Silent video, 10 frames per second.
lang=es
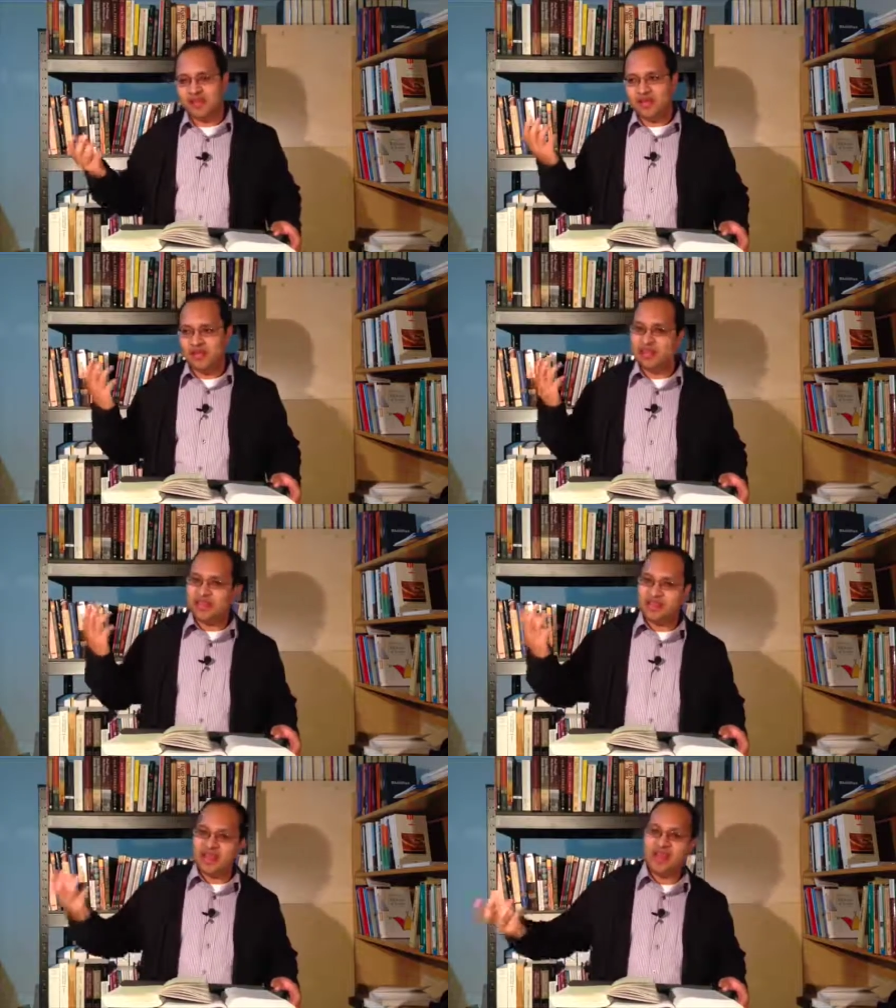El
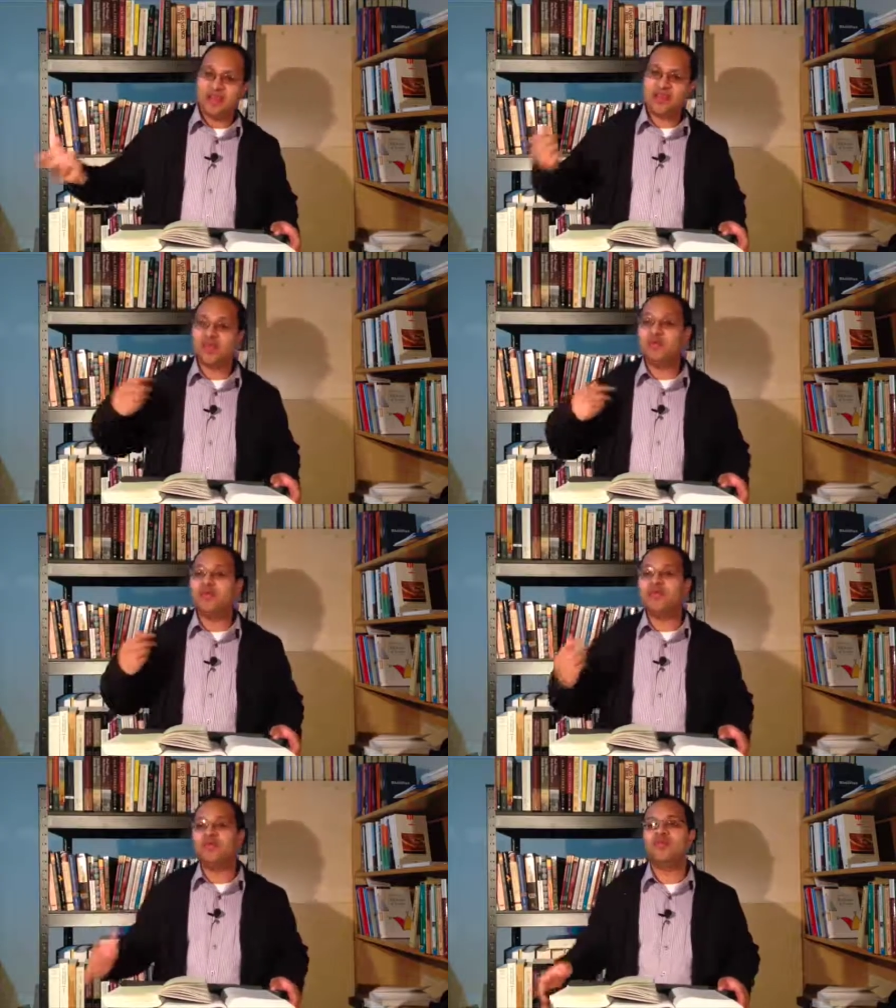de Nigeria yo lo
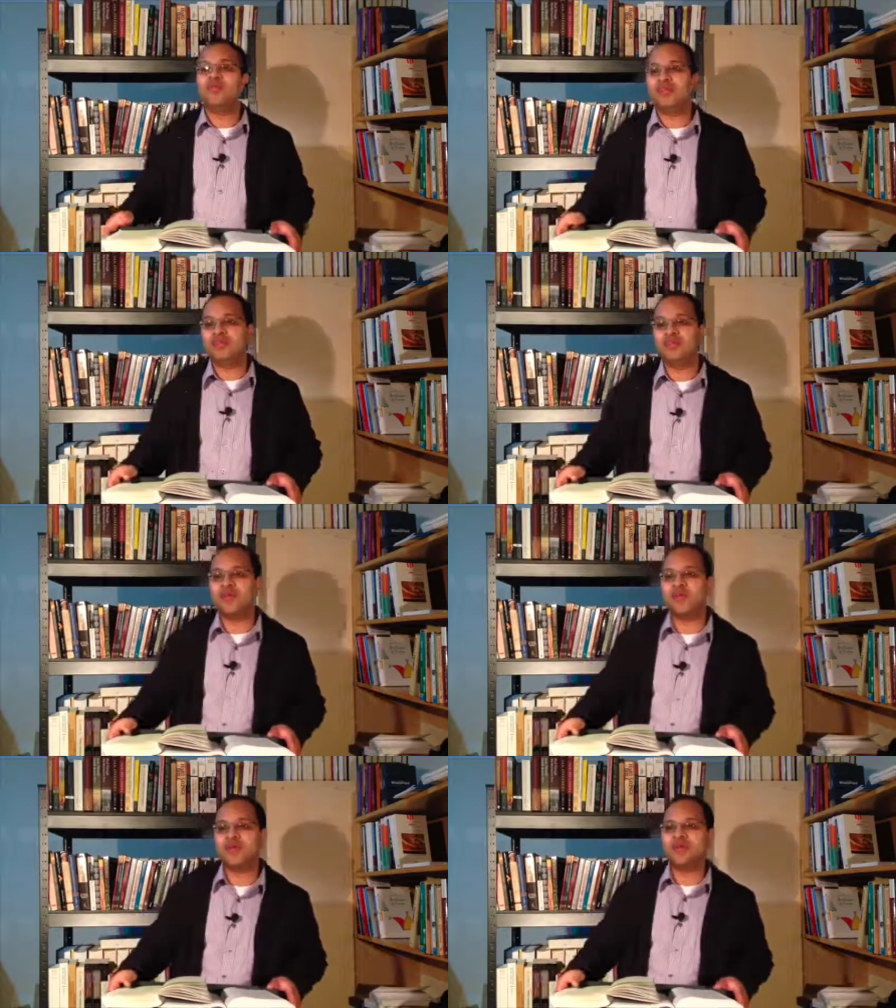conozco, ha sido
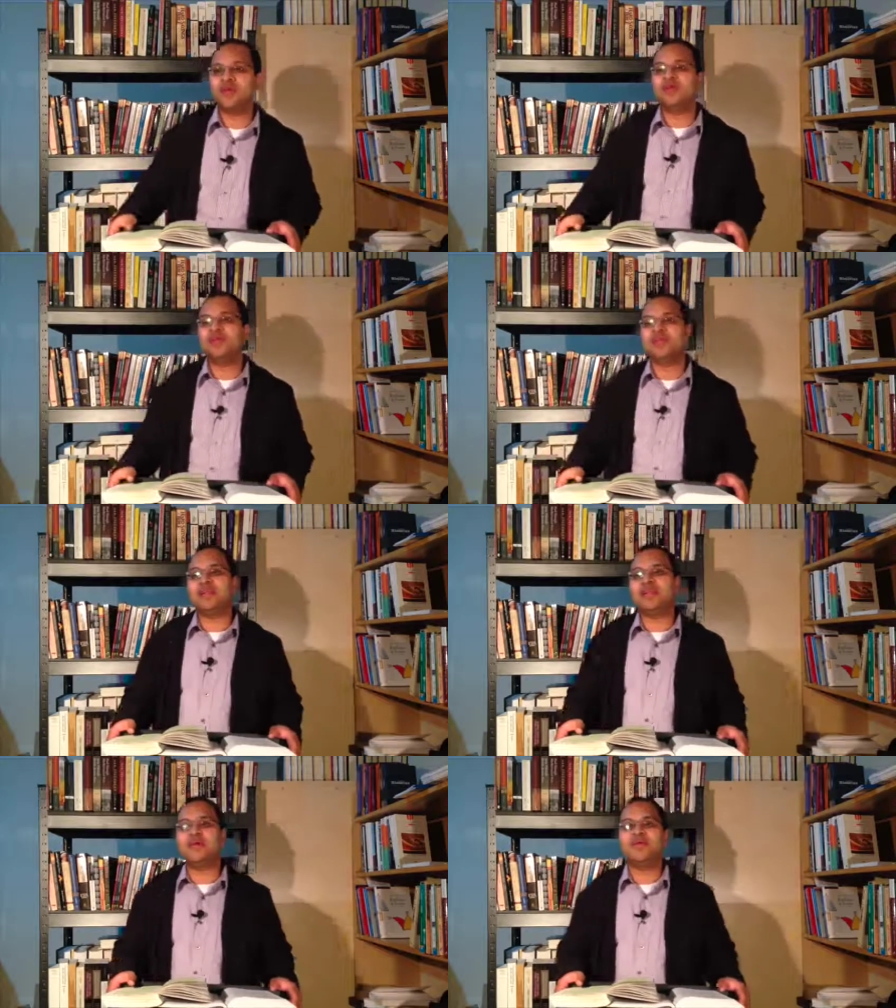compañero mío de
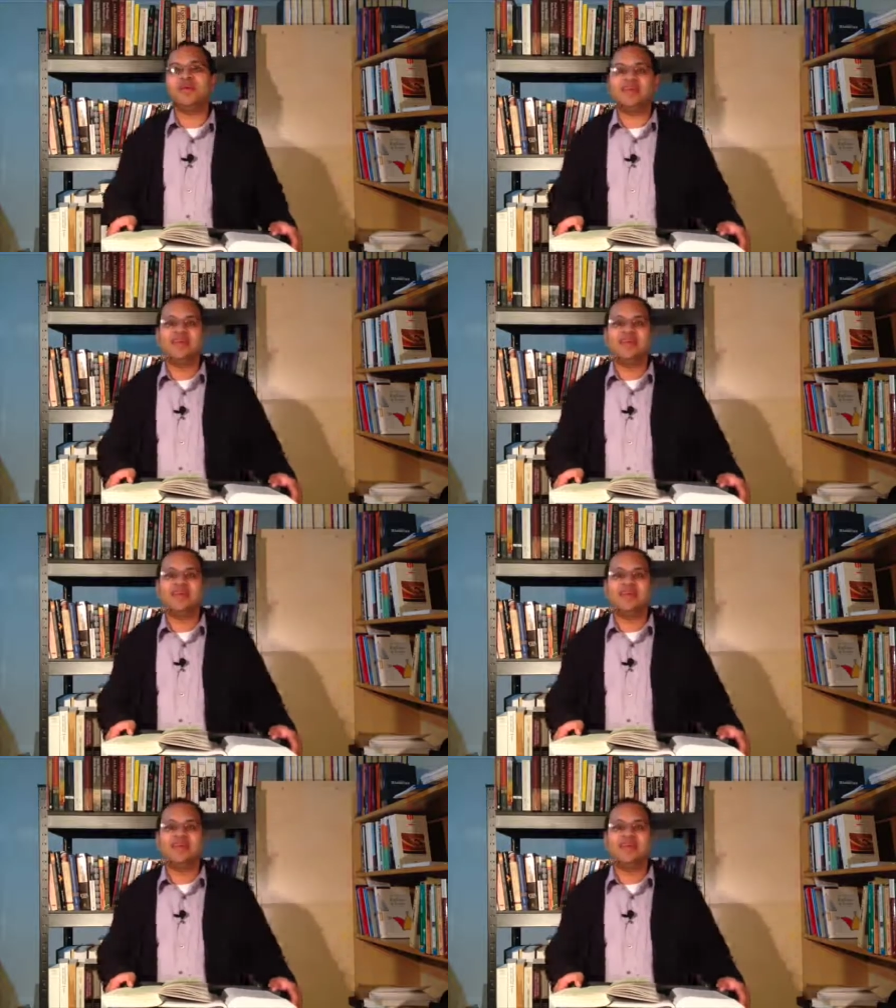trabajo.